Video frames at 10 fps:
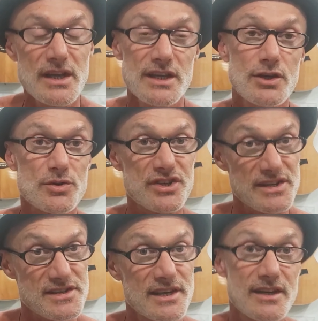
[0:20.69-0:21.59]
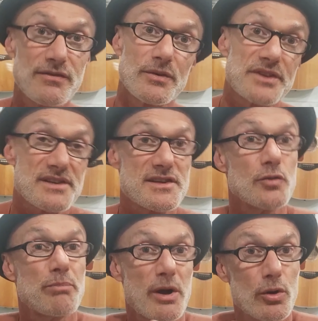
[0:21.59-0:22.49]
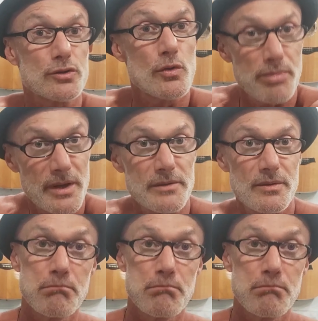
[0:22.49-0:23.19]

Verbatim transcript: E eu já sei que vão trazer o pacote completo.